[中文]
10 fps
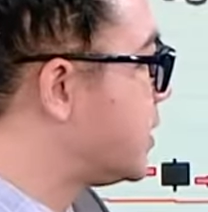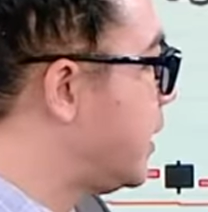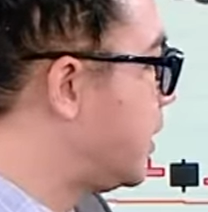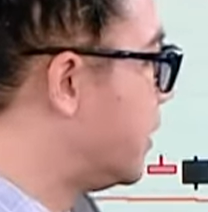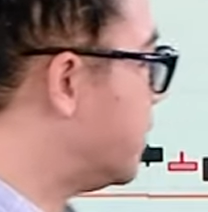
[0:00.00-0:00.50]
这
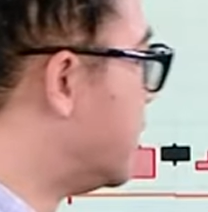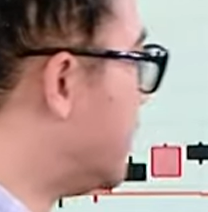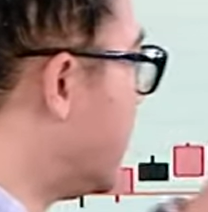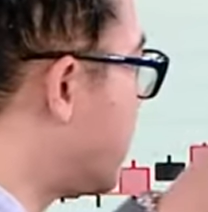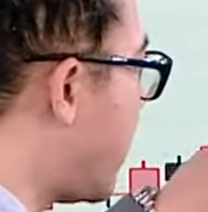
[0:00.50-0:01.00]
一根，
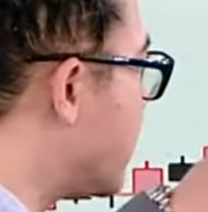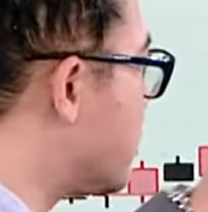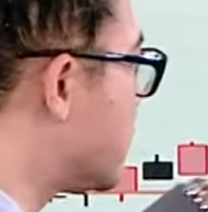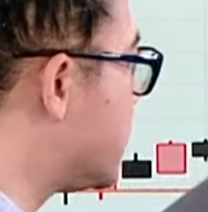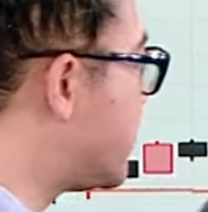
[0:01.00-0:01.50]
它
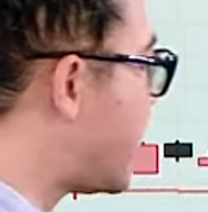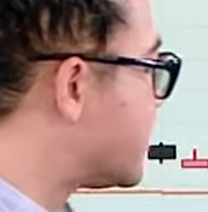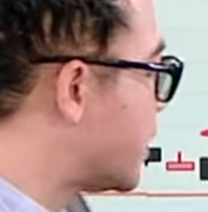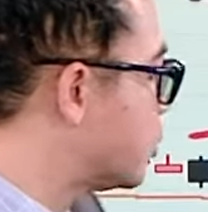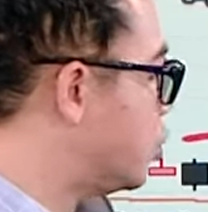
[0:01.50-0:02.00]
就是大
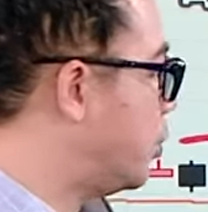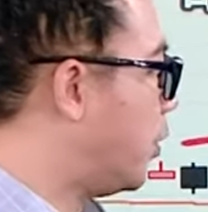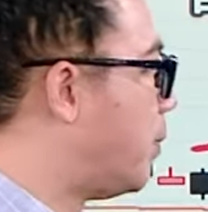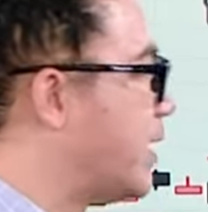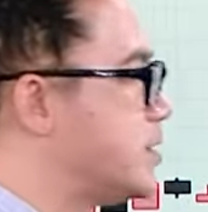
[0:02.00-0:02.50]
涨突
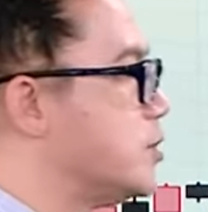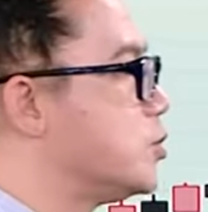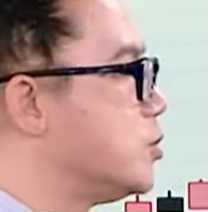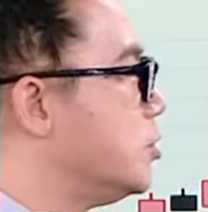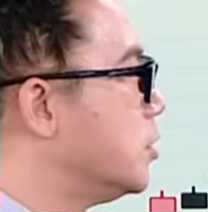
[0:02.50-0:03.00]
破盘整
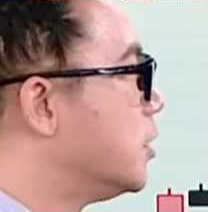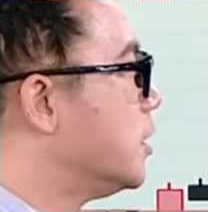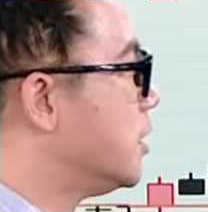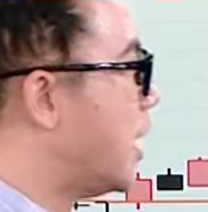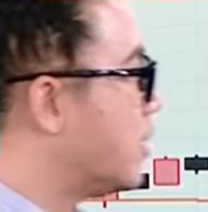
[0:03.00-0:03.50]
区，
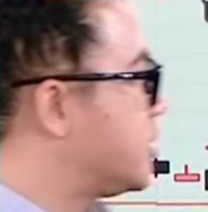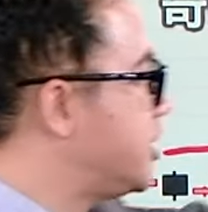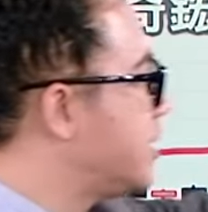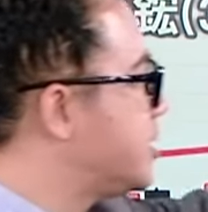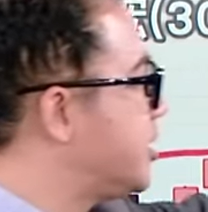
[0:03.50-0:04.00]
然后
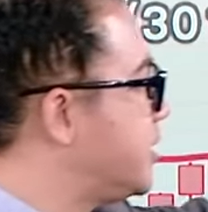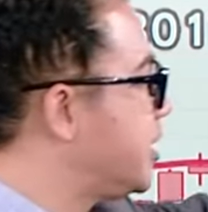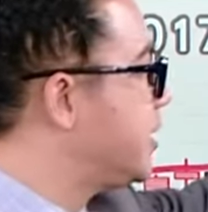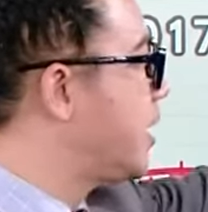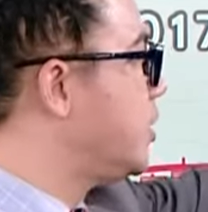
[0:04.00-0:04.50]
接续
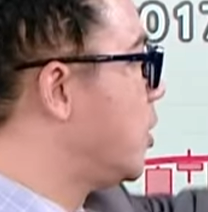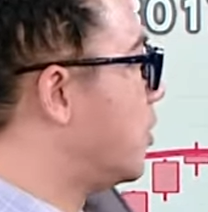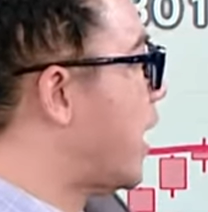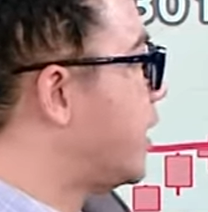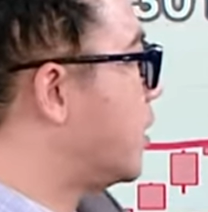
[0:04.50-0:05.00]
今天
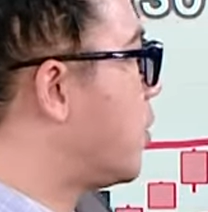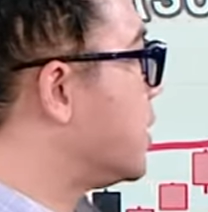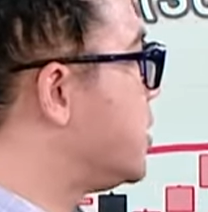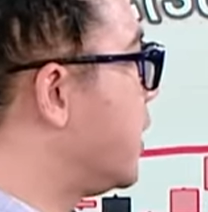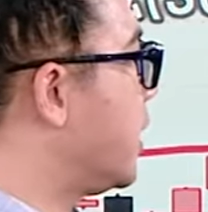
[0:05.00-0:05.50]
又来一个
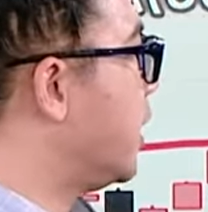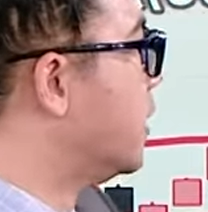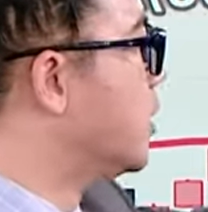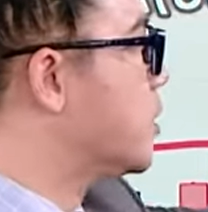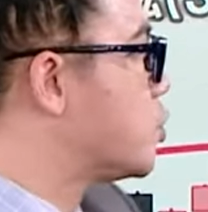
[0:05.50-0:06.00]
关键 K，
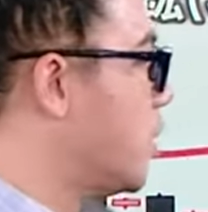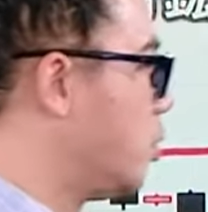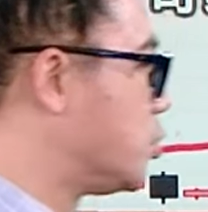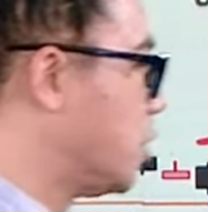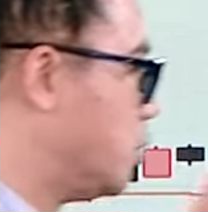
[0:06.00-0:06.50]
所以
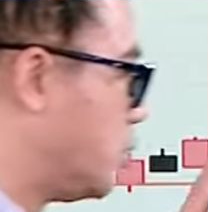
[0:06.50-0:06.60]
我觉得如